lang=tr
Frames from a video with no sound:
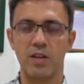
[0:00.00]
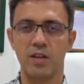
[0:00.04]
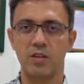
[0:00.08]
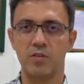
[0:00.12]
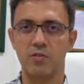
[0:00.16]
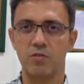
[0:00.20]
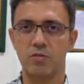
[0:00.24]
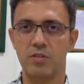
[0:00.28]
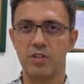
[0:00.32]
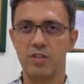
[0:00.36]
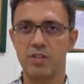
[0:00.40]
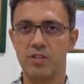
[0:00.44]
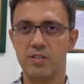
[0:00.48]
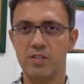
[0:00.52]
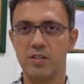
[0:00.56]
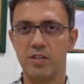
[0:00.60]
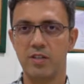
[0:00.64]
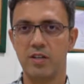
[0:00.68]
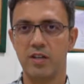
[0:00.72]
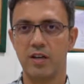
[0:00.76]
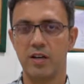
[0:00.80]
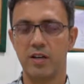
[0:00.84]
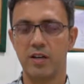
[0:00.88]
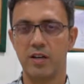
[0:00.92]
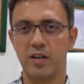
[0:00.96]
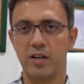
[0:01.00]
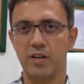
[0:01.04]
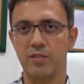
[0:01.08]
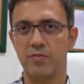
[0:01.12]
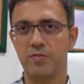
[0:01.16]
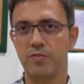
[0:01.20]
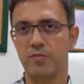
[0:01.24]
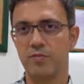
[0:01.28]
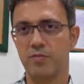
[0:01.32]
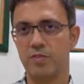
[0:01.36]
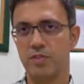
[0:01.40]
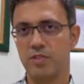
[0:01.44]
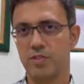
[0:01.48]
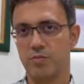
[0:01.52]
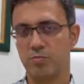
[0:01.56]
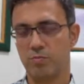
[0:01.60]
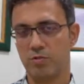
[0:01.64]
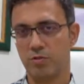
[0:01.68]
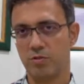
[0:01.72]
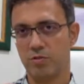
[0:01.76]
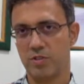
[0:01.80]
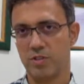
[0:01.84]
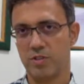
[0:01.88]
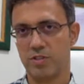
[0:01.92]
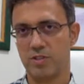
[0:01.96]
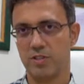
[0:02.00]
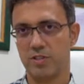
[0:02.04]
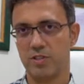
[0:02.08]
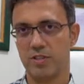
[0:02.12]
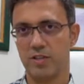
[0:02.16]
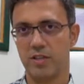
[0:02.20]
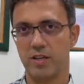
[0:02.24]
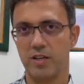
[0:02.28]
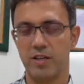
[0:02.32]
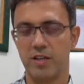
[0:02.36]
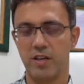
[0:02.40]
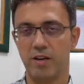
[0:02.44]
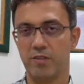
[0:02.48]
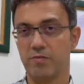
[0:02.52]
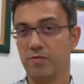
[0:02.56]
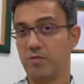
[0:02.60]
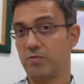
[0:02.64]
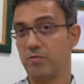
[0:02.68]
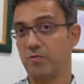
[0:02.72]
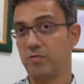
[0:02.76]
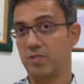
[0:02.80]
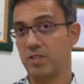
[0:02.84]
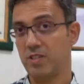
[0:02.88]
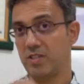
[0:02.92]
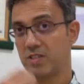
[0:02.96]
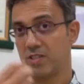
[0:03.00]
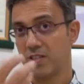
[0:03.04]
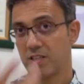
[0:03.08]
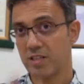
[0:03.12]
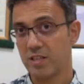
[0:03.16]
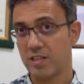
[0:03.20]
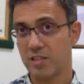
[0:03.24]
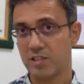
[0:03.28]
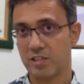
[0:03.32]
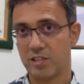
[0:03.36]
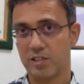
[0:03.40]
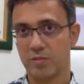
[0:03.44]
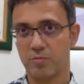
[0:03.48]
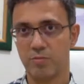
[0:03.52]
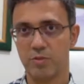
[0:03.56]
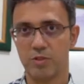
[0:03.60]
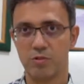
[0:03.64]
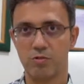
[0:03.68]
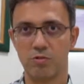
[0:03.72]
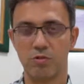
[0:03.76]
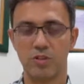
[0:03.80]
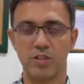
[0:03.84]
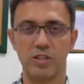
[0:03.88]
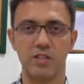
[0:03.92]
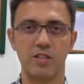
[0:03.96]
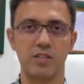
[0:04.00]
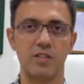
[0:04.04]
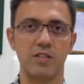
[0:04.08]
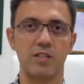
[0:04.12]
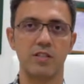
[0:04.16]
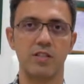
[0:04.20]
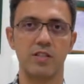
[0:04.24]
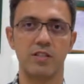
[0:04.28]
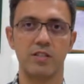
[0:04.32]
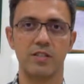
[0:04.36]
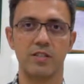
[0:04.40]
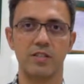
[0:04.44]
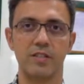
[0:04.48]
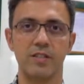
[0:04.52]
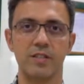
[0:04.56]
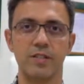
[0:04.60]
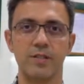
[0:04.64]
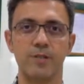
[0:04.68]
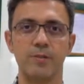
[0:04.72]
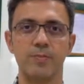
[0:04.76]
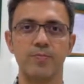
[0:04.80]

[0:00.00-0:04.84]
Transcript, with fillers: Dolayısıyla hafif diz protezinde, hafif diz kireçlenmesi olan hastalarda